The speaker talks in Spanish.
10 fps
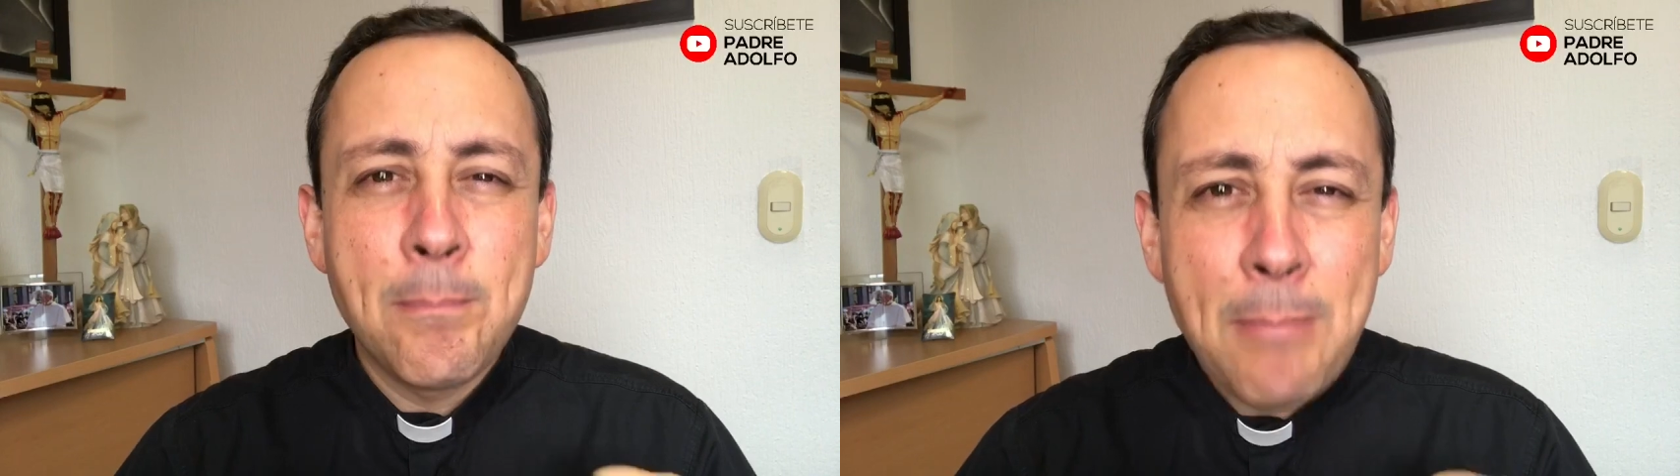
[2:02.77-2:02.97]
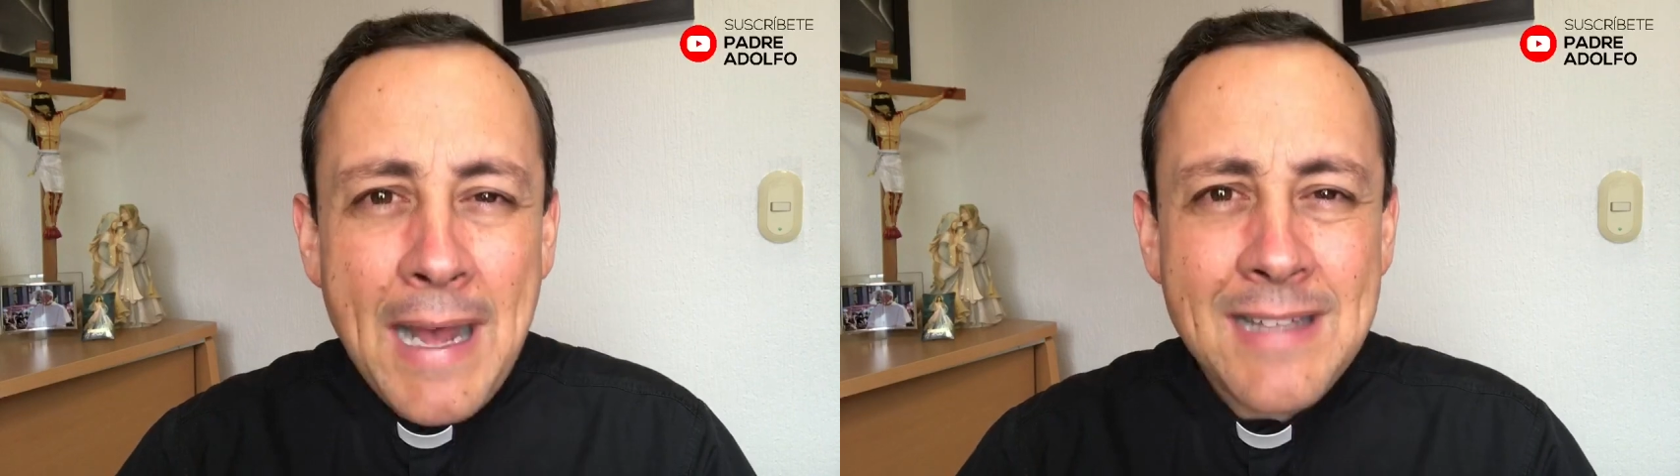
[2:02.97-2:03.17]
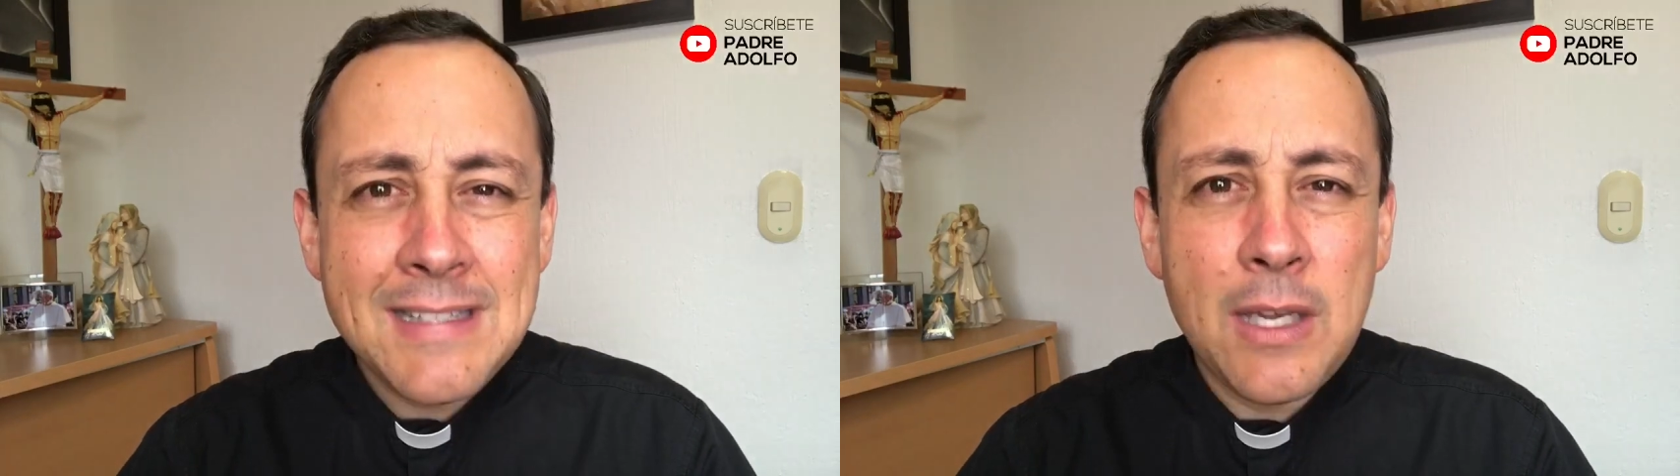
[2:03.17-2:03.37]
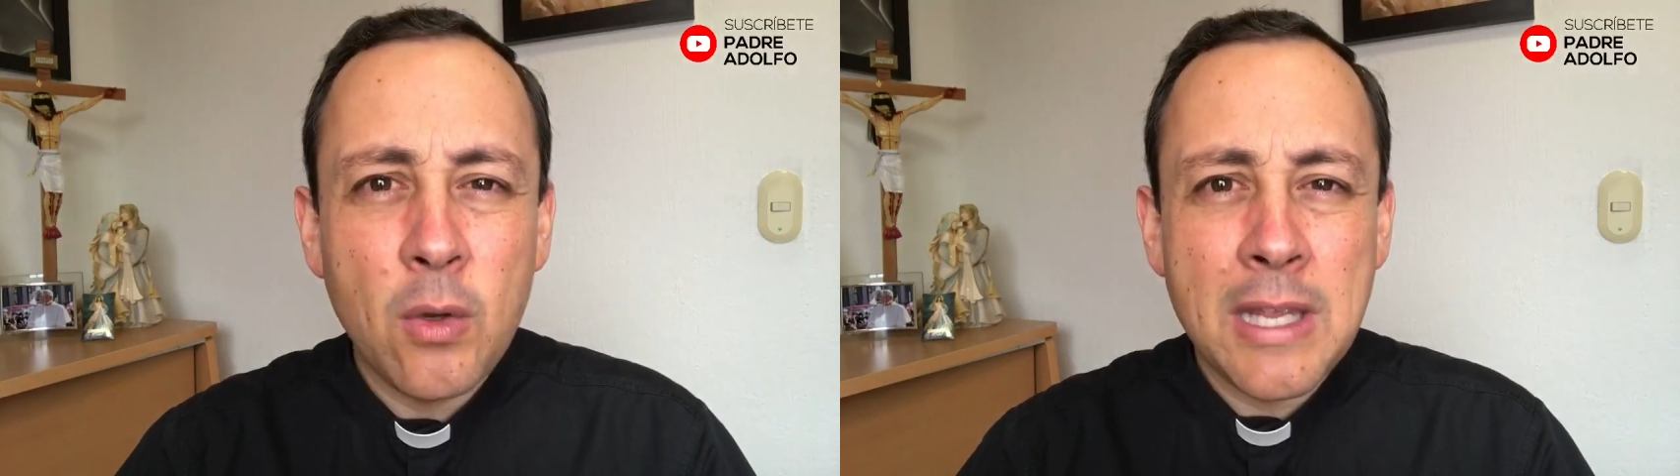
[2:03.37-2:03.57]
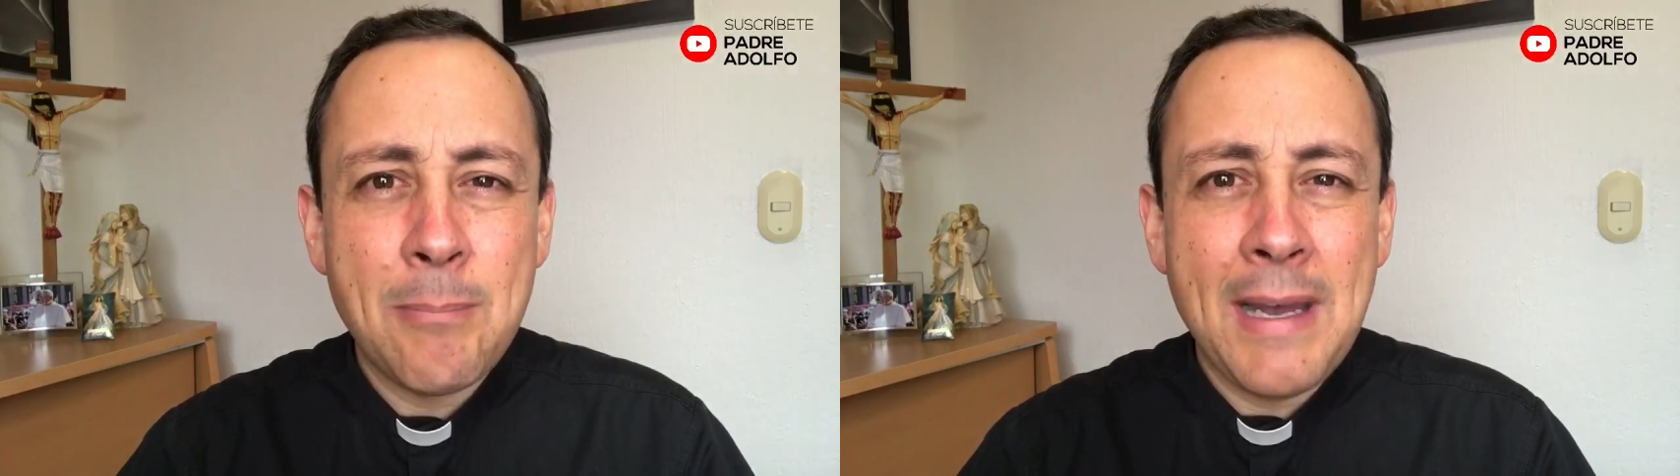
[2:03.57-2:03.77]
pase
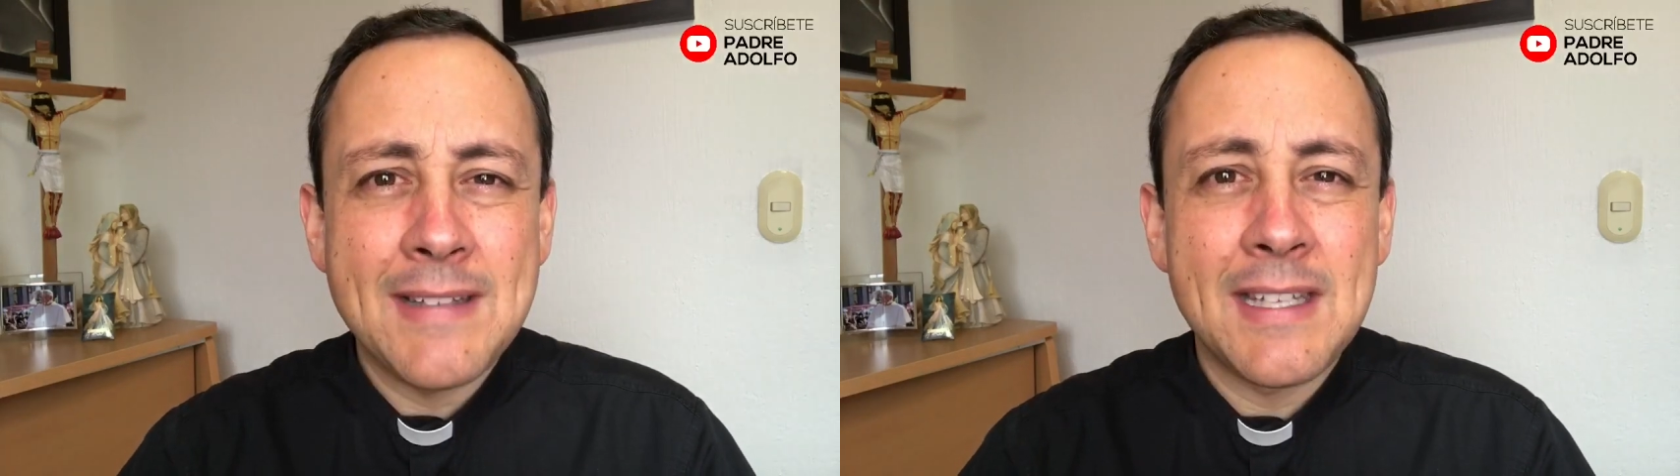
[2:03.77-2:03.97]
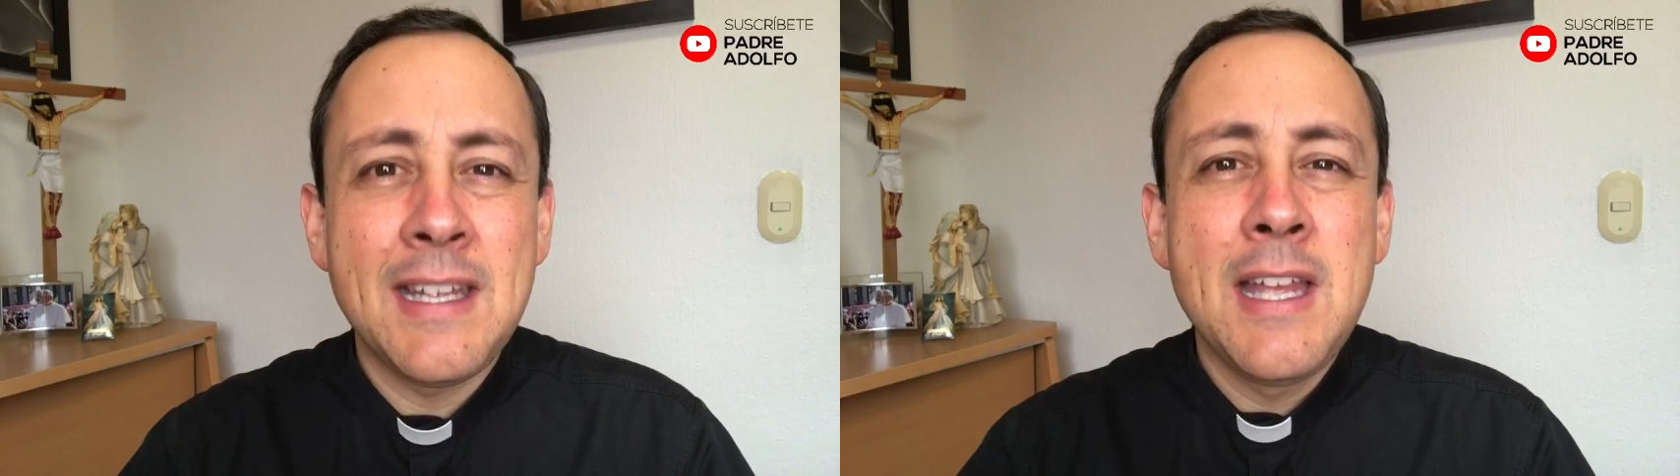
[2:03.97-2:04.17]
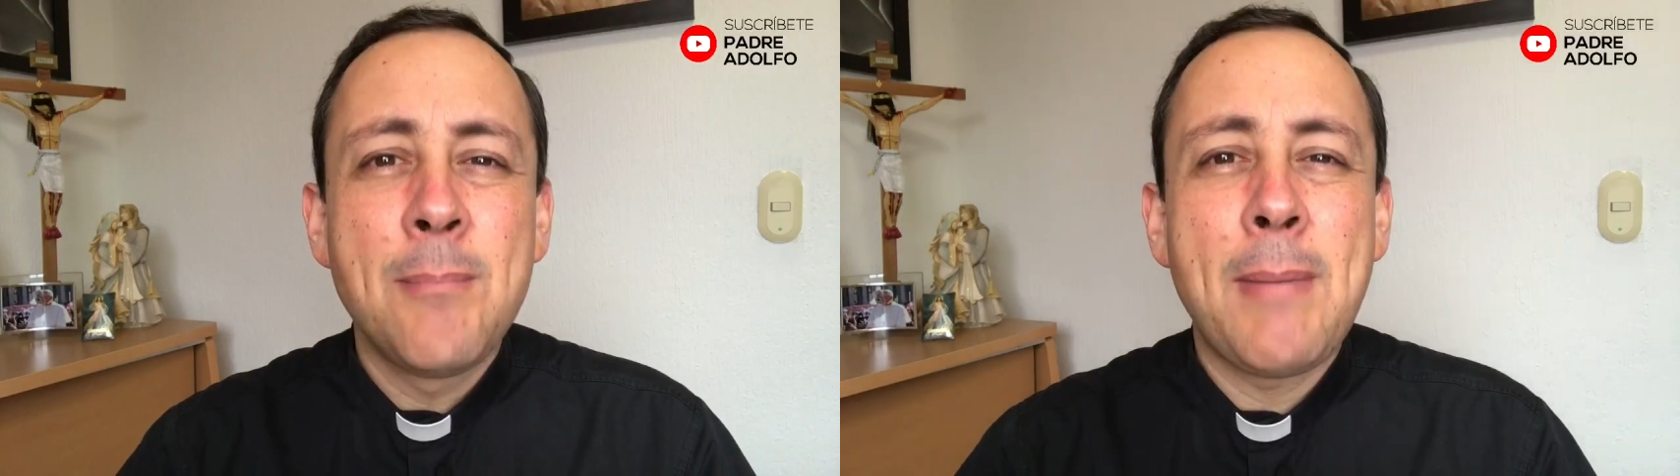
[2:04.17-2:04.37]
lo que pase,